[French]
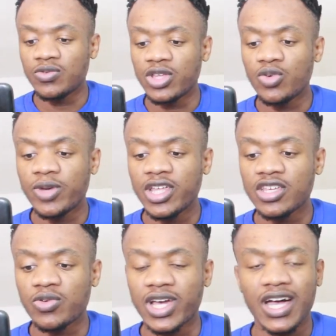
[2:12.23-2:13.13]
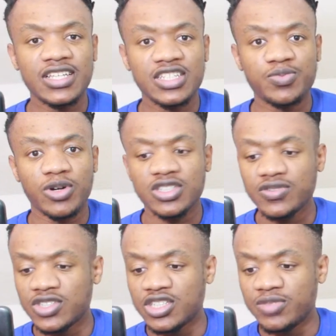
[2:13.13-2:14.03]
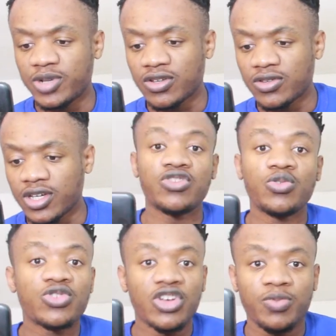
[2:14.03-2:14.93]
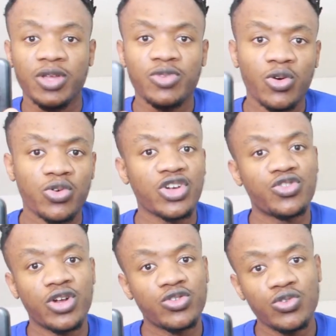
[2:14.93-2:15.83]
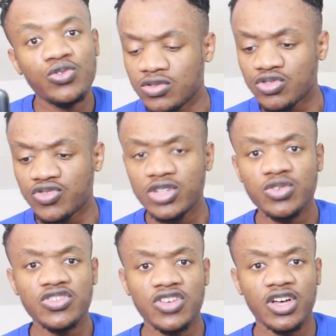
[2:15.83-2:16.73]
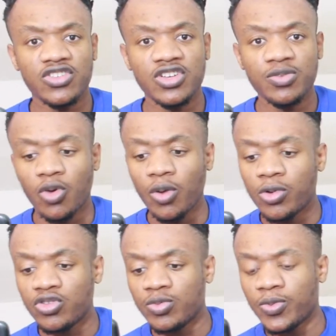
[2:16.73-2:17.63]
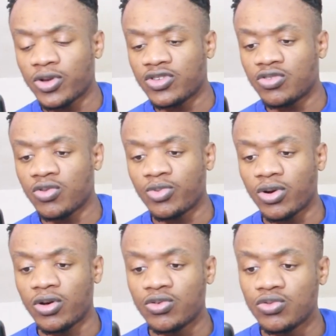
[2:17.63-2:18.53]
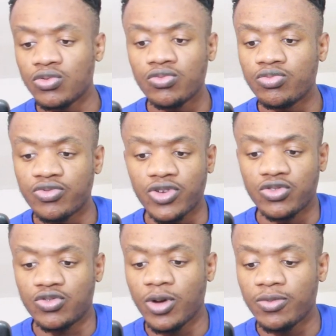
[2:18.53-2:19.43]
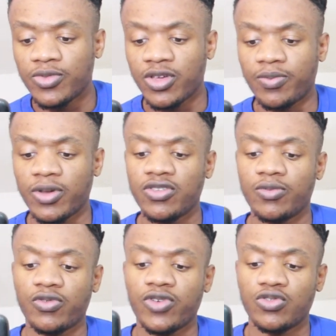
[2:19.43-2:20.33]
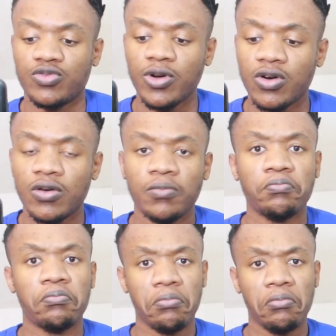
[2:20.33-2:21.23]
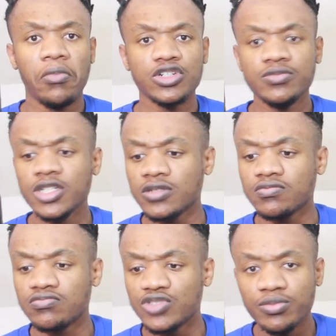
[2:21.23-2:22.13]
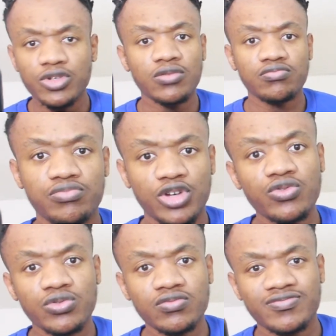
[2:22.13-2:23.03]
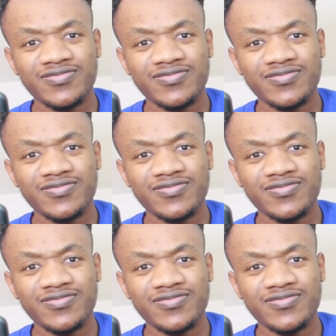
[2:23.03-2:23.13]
On a deux bananes qui ont l'air assez sportives, si je dis pas de conneries, donc ça se prête bien au contexte de la tenue. Non, je valide aussi, c'est un style propre que tu peux porter soit pour aller en cours ou pour faire du sport, même ça passe, ça pour faire du sport. Moi j'aime bien, hein. j'aime bien, bien vu.